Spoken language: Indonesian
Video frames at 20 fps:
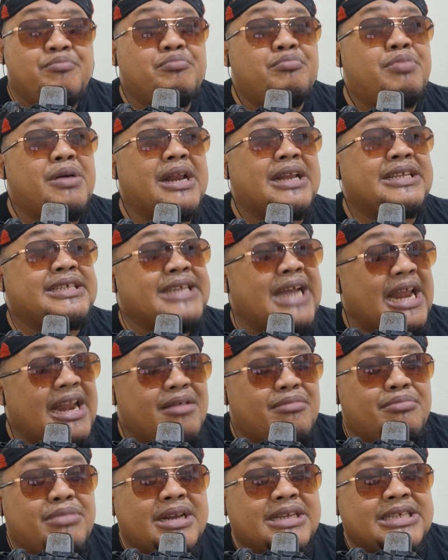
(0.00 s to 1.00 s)

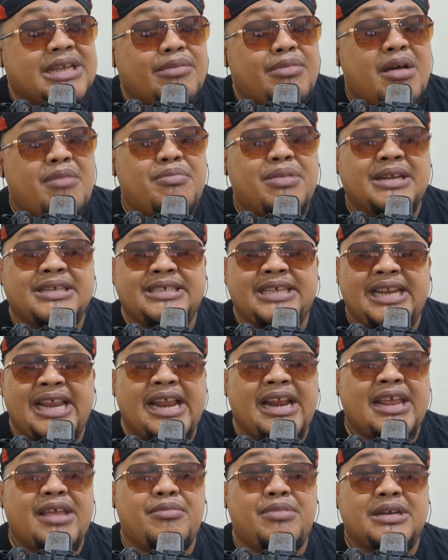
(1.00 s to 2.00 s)
berjalan bersama
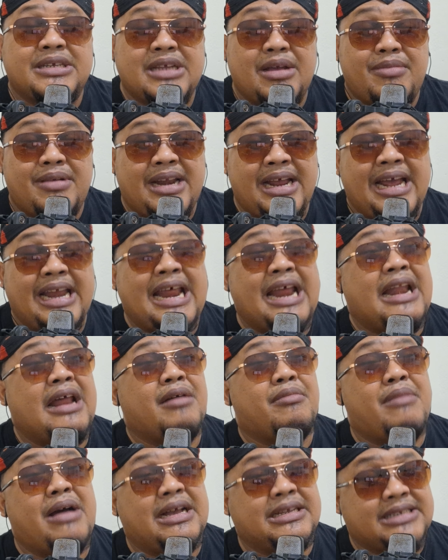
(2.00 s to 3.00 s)
bersinergi bersama dengan
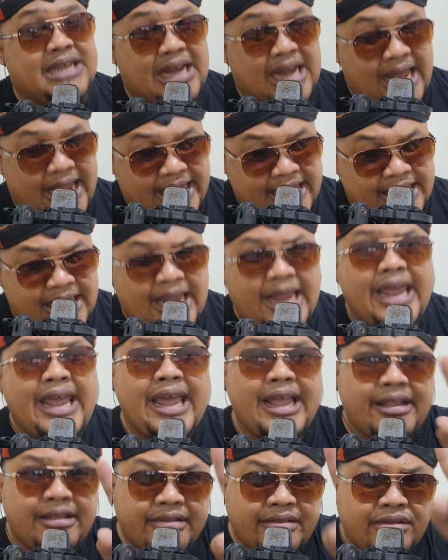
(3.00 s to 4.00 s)
anak bangsa lainnya.
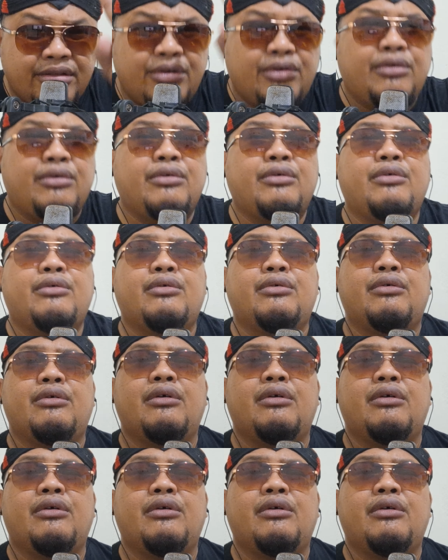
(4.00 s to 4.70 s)
Itu